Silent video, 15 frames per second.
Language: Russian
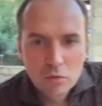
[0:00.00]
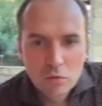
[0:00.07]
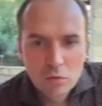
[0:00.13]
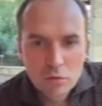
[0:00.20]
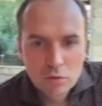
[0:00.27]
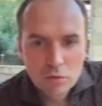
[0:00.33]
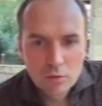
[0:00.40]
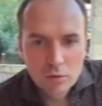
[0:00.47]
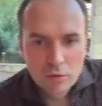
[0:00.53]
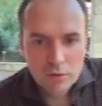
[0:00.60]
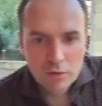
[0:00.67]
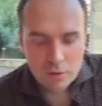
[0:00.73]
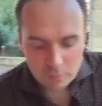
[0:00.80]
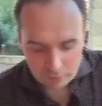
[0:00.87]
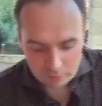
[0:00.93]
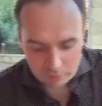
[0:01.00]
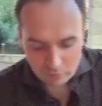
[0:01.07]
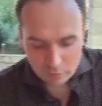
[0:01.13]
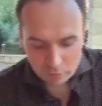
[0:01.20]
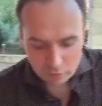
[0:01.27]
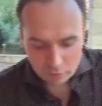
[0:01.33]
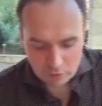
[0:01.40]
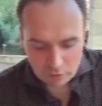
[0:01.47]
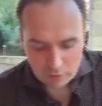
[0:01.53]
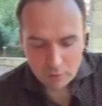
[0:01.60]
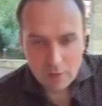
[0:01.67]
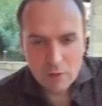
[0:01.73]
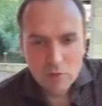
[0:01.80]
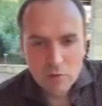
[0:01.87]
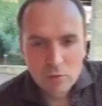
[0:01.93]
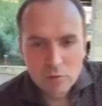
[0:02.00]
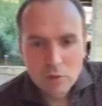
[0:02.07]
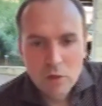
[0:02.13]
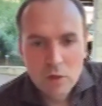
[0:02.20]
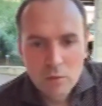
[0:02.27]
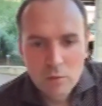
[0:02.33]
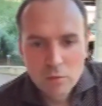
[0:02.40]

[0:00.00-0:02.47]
хочет провести предвыборную кампанию, пускай,